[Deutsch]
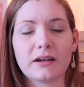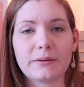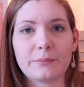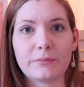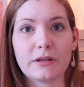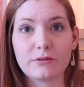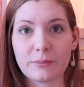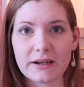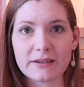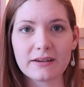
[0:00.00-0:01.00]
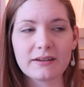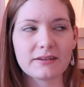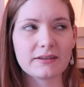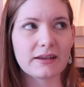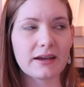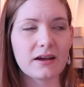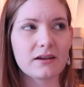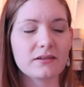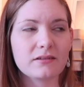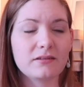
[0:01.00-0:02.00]
ähm, Informatiker,
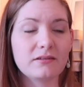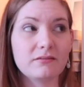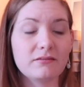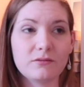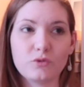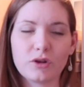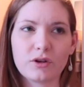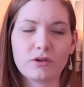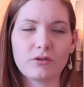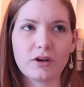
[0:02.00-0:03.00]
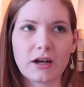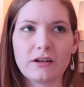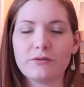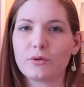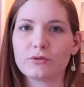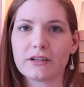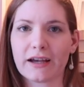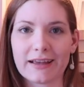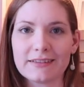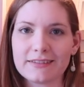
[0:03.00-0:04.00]
der eine relativ große
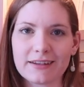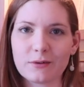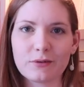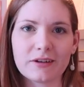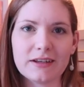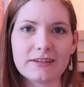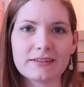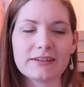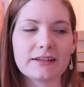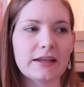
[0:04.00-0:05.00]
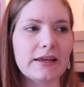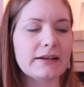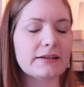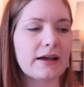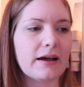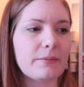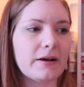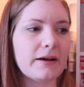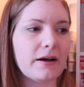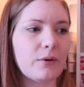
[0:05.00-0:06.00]
Reise dann irgendwann hinter sich legt,
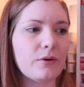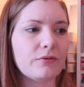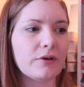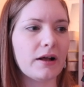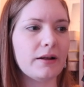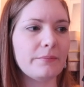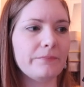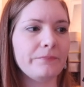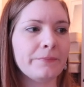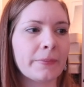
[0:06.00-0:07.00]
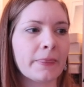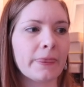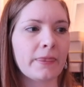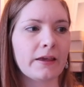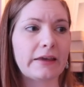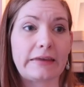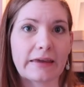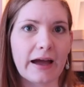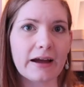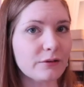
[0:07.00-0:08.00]
aber auch vor allem
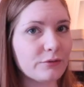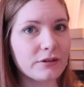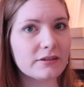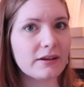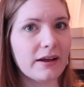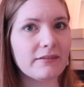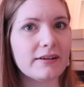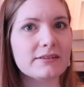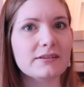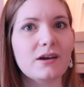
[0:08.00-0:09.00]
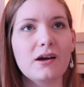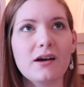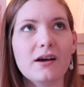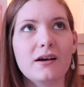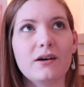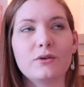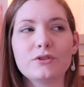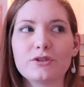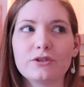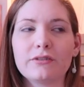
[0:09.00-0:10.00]
gejagt wird teilweise und
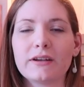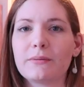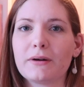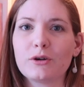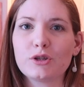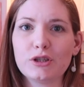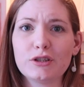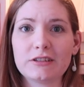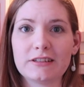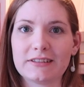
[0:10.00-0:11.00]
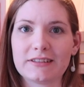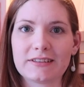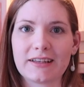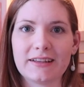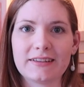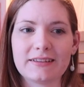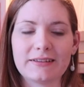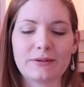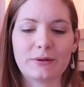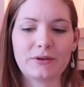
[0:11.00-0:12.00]
ein Stück weit aber auch Schlüssel ist des
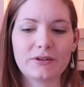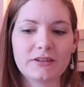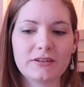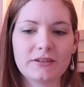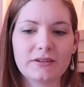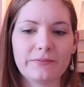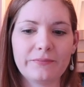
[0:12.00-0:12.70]
Ganzen. Und